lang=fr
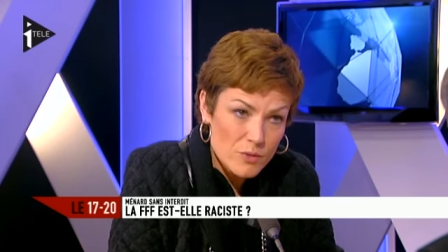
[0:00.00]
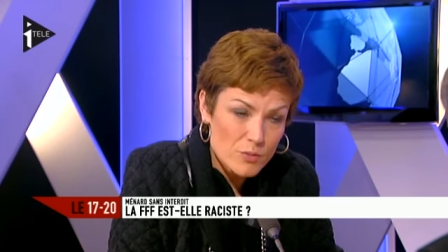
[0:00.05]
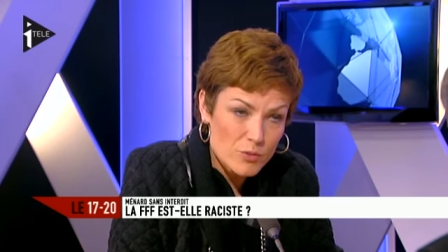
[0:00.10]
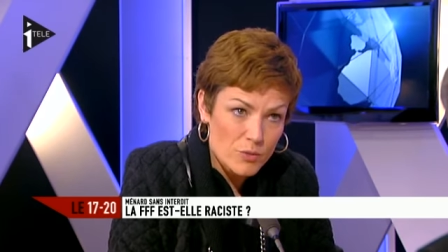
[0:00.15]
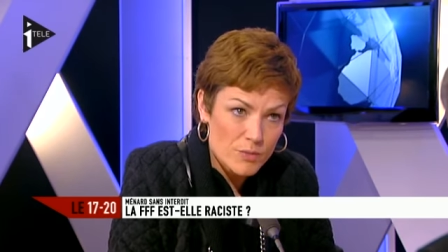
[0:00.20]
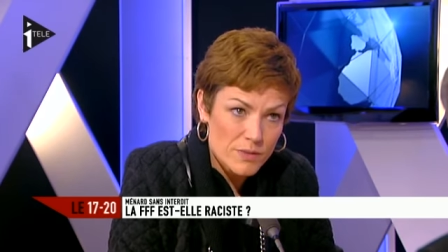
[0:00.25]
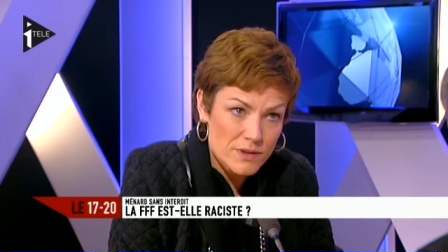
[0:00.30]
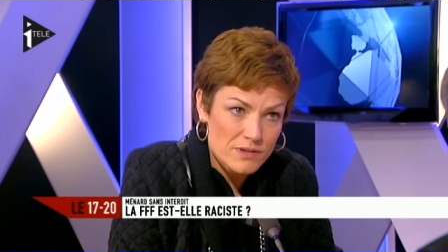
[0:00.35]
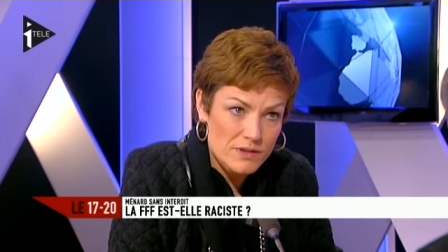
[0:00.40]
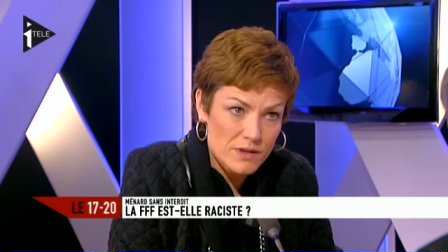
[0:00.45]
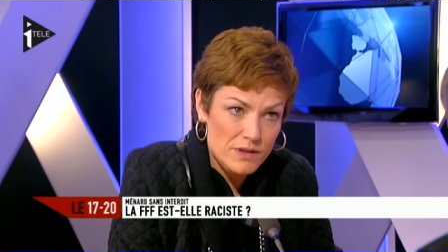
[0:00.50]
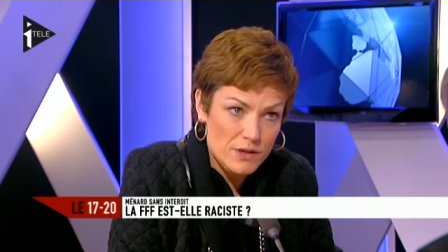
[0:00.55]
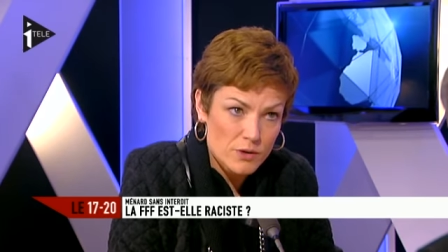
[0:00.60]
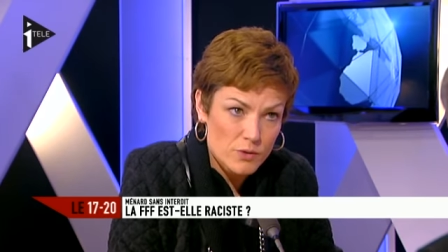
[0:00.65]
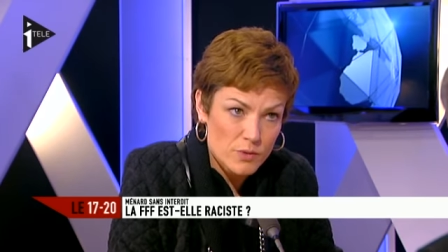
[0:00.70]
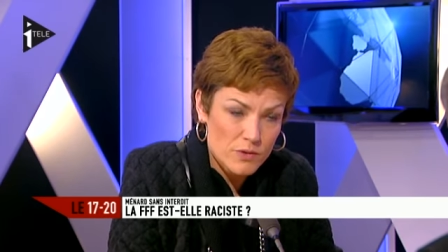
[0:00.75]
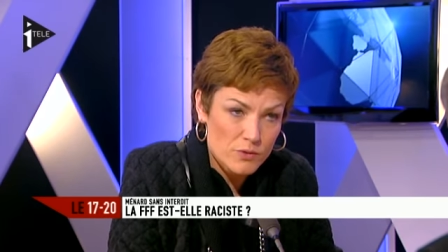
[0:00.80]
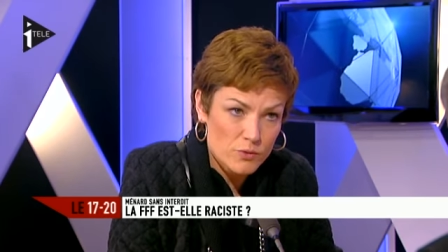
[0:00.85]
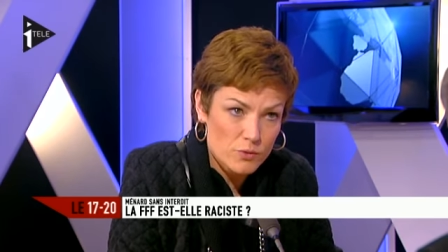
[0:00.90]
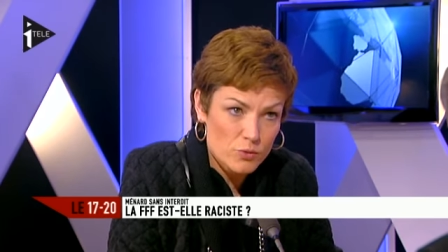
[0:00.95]
pour maintenir la
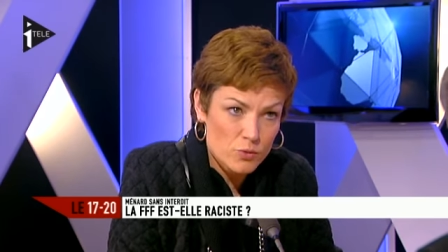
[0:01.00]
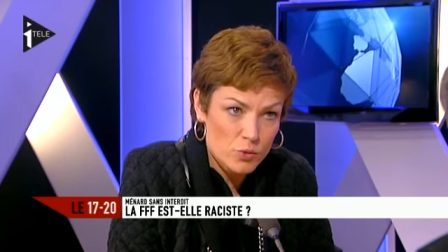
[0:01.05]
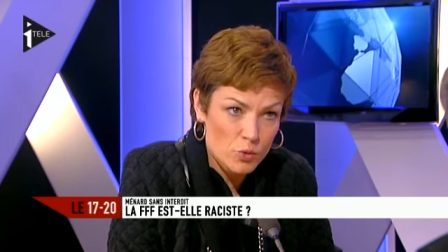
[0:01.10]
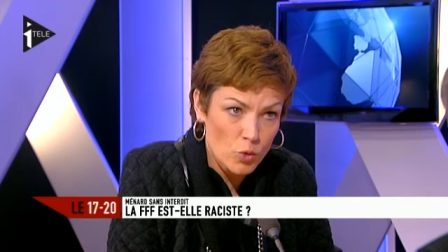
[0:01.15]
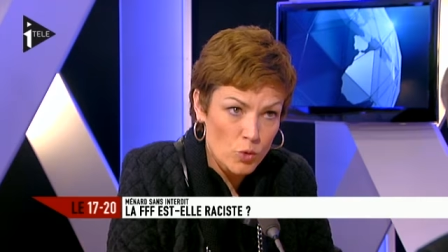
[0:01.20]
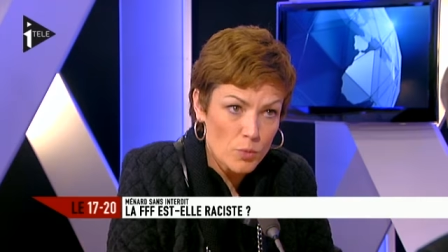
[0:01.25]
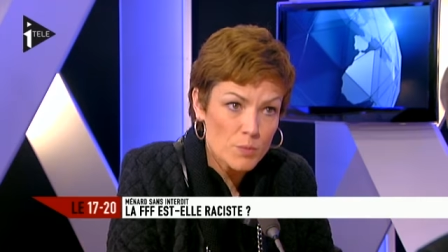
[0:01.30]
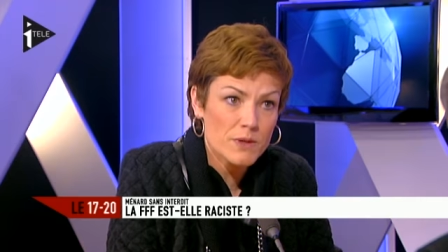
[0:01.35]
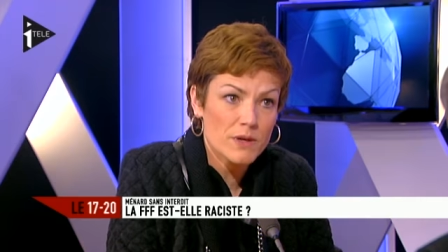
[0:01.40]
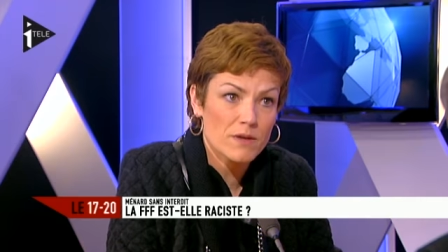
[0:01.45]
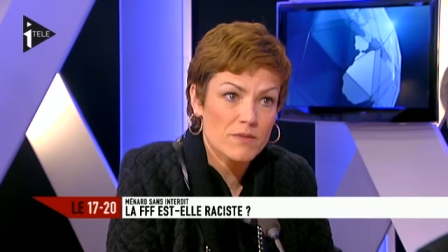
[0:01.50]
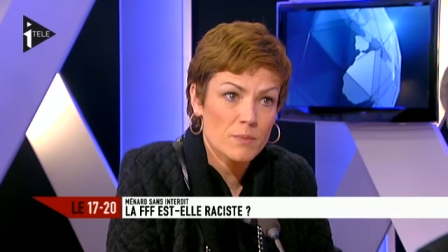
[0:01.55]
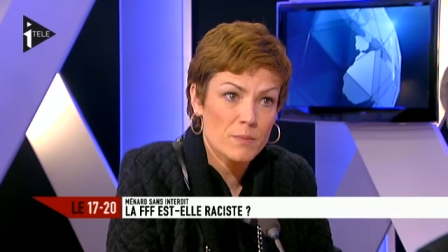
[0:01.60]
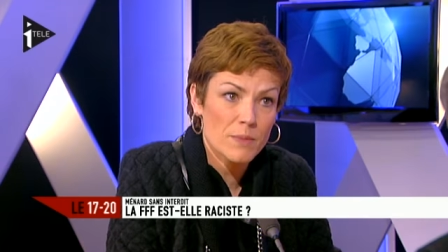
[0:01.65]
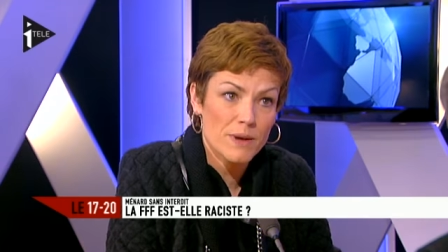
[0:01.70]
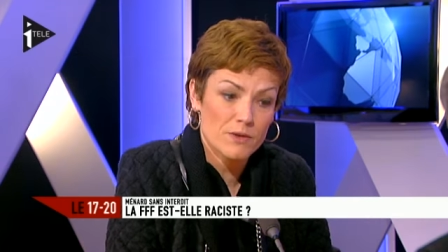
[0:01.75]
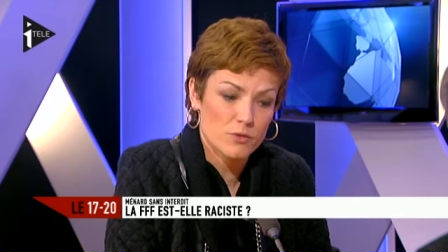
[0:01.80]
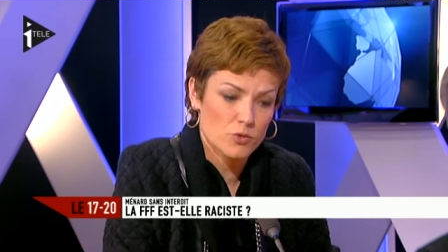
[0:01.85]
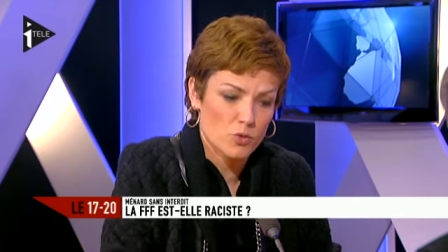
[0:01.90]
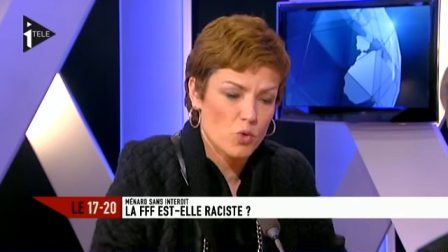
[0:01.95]
cohésion du groupe, il n'y avait
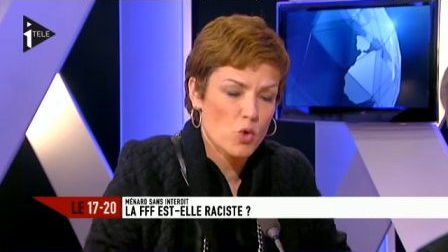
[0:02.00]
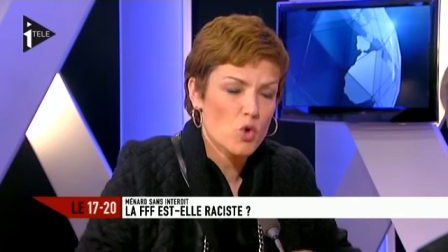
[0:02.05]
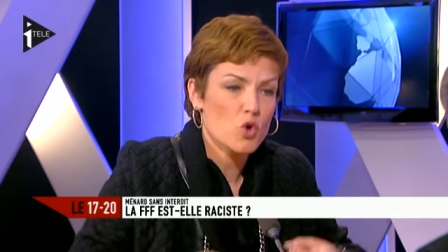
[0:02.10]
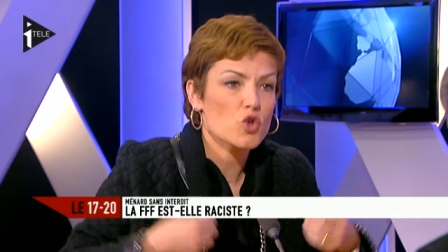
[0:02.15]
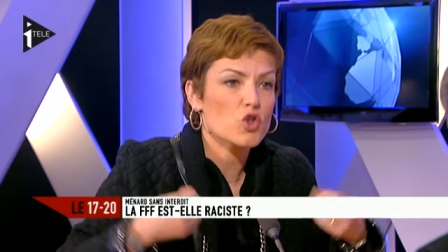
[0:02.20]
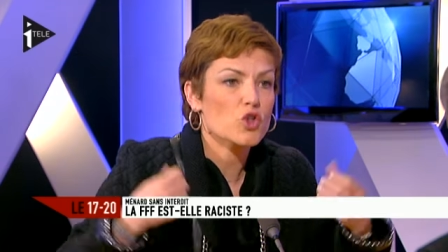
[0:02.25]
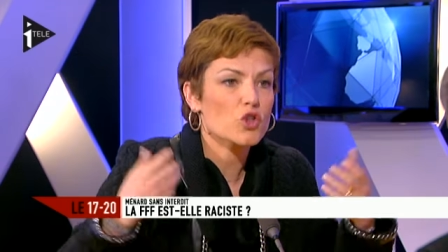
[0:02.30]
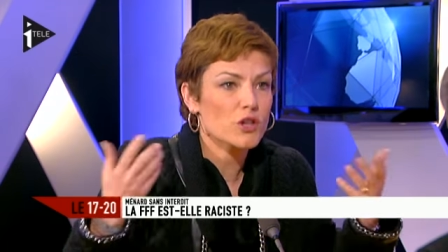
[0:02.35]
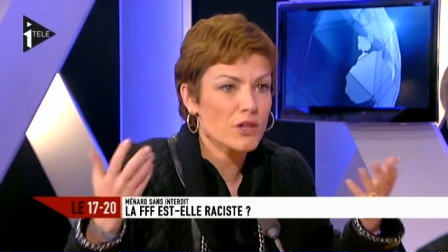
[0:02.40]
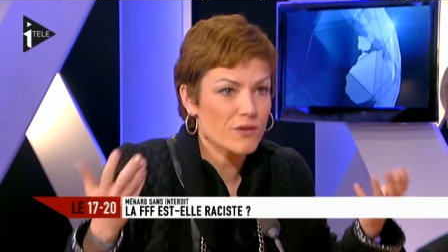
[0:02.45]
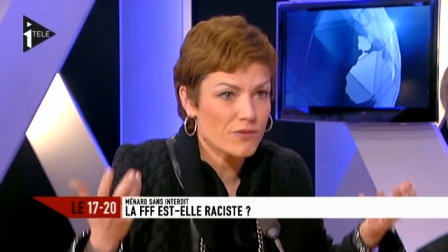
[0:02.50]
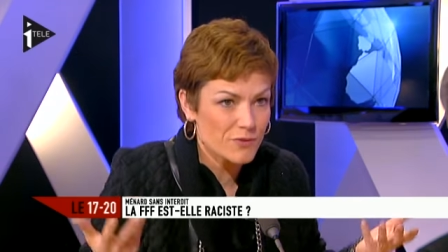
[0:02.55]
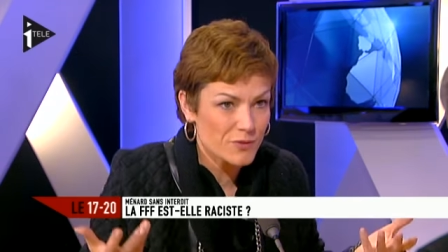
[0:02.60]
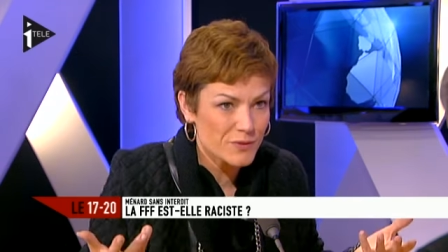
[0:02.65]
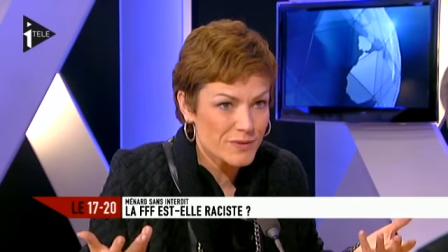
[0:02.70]
pas de chef,